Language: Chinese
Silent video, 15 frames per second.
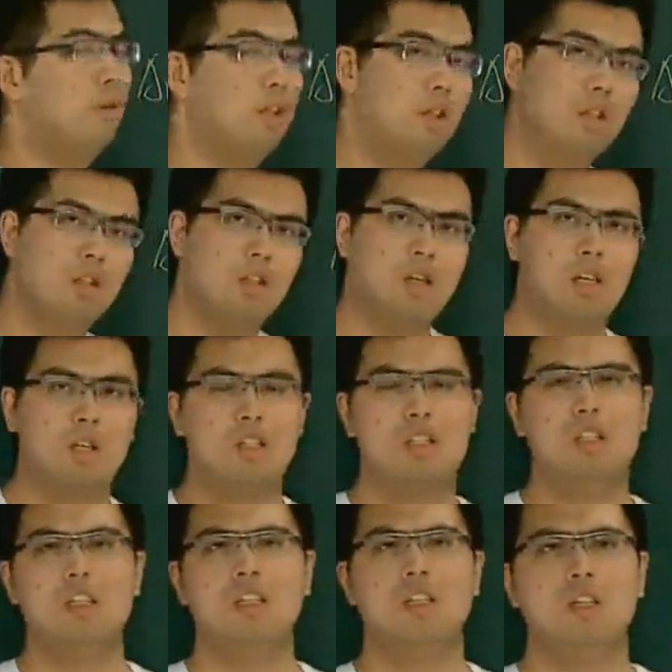吗？啊，
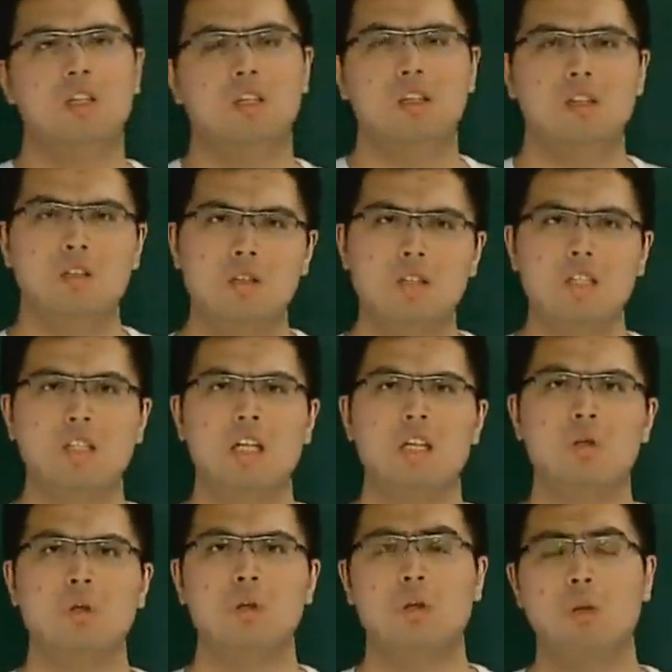这个应该
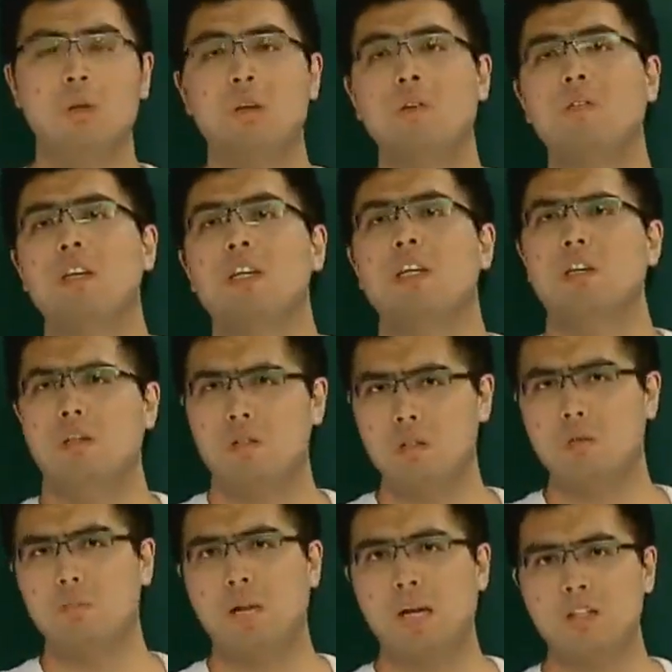就会非常好
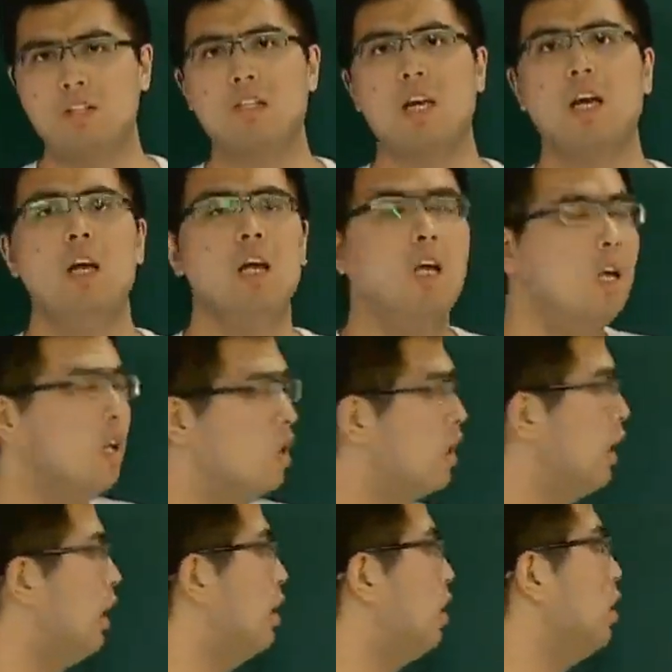证吧？你想，
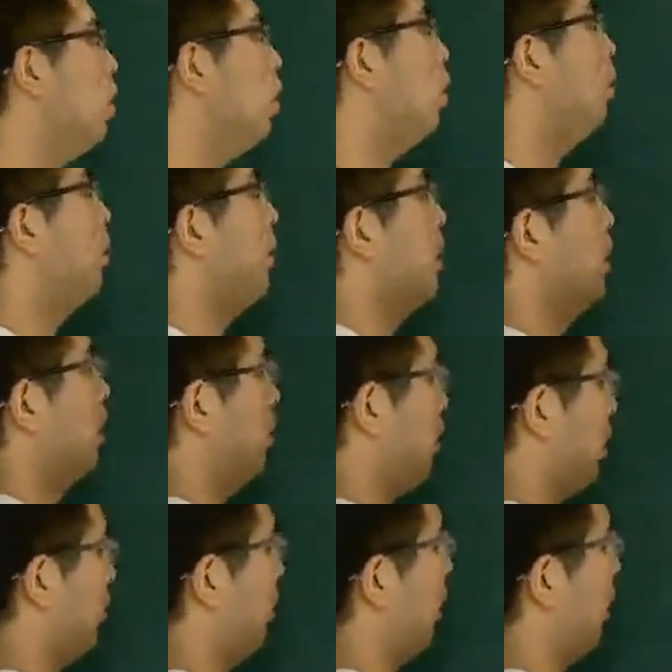这个右边这个平